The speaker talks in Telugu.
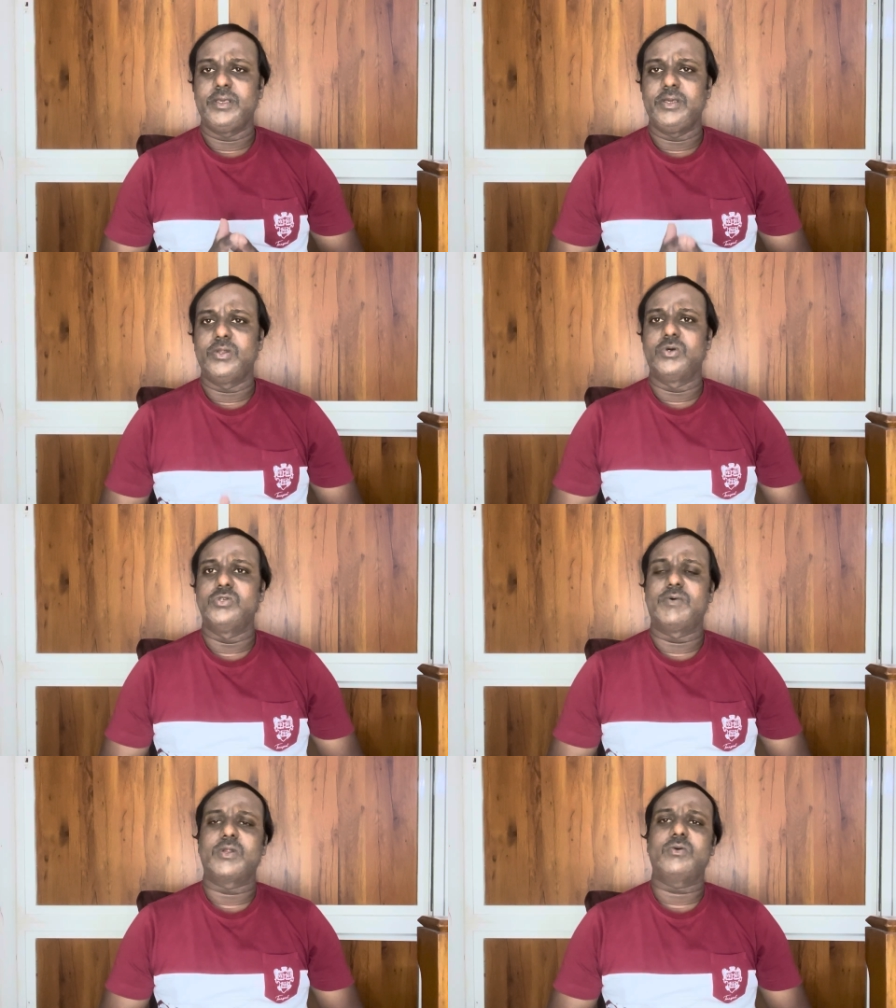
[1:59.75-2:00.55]
ఈ రోజు
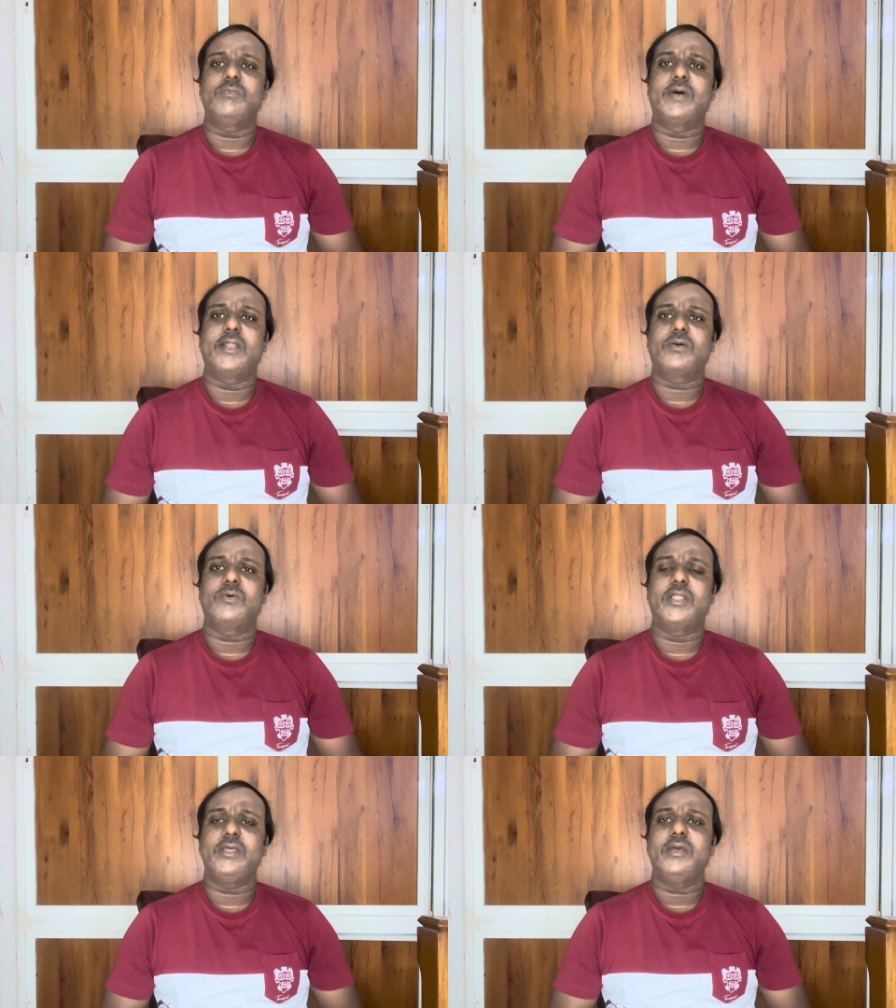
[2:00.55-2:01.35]
వరకు మనకు
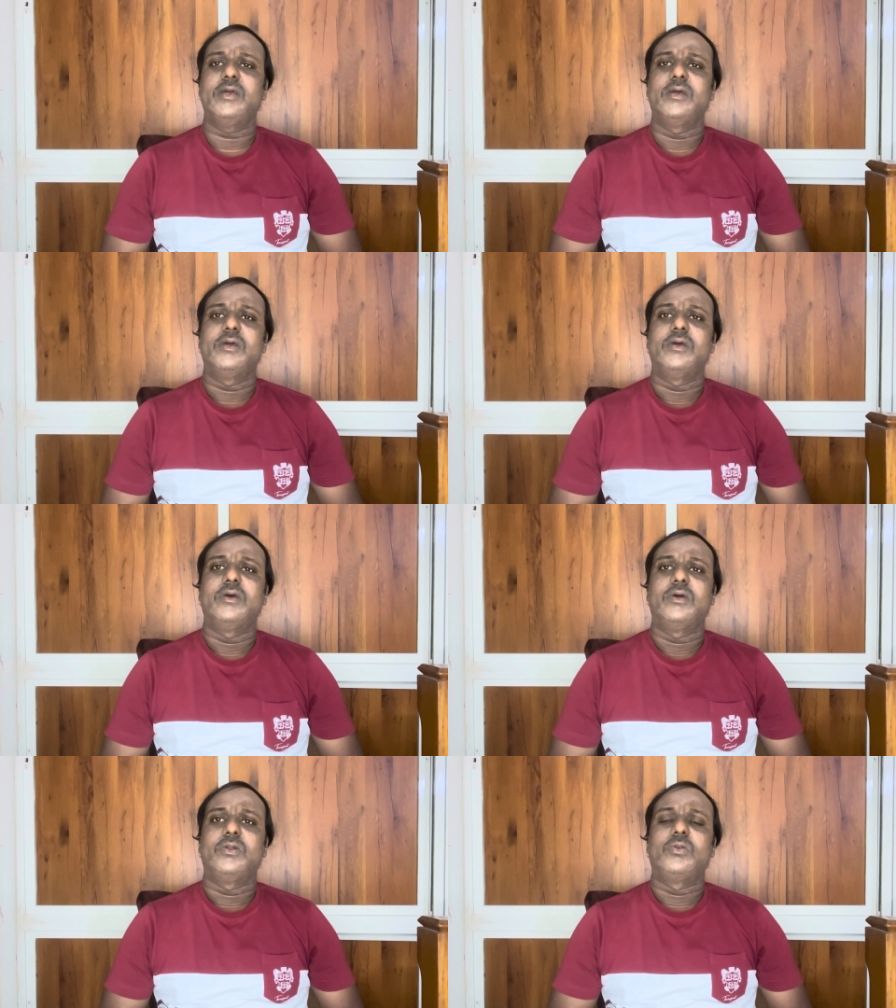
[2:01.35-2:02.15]
అది
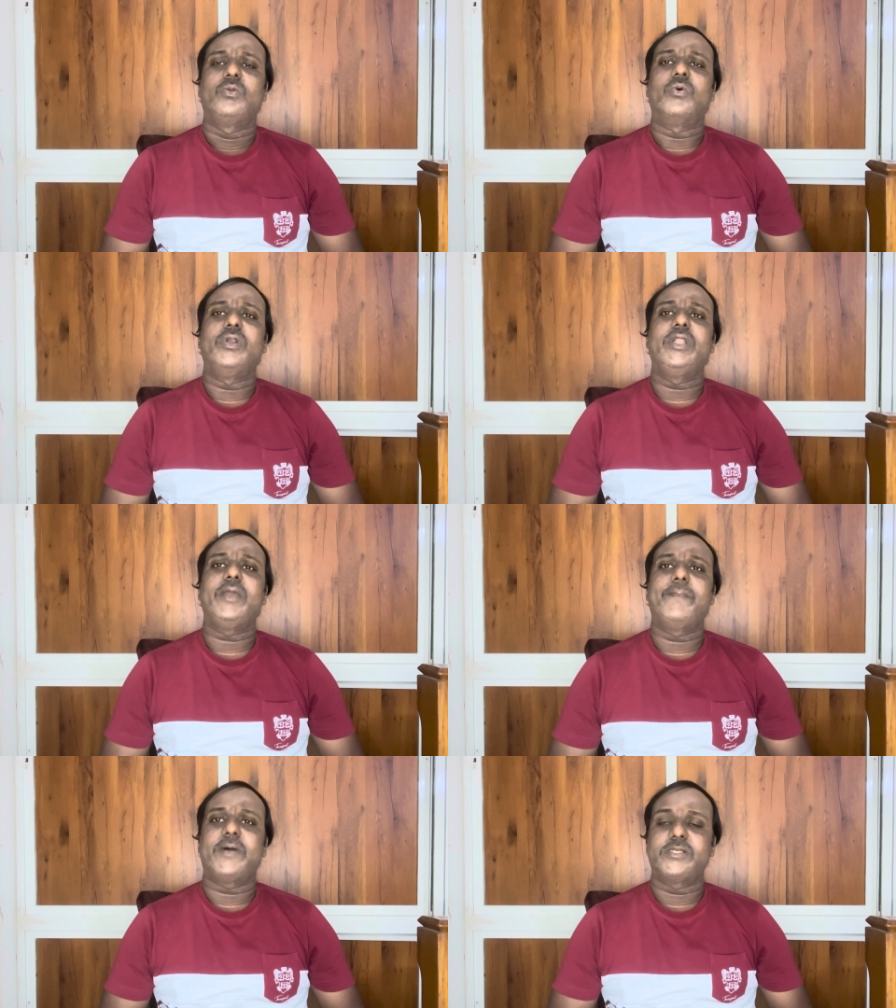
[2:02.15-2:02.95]
ట్వంటీ
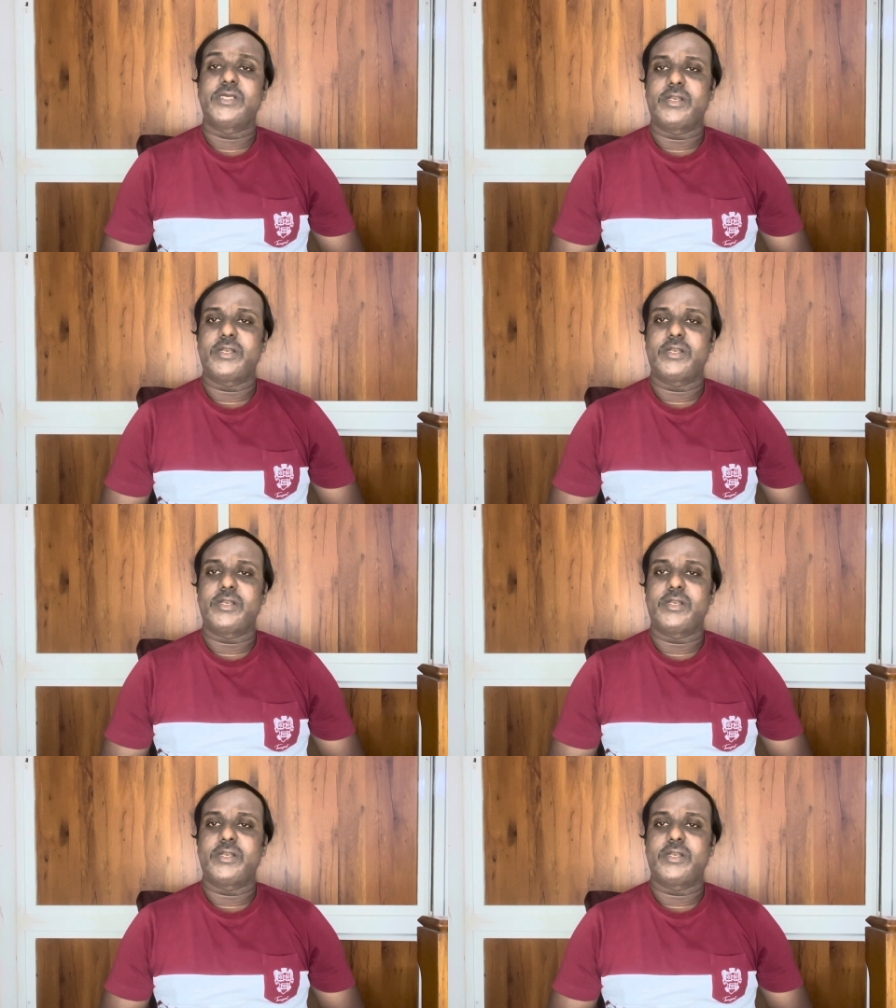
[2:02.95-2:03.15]
పర్సెంట్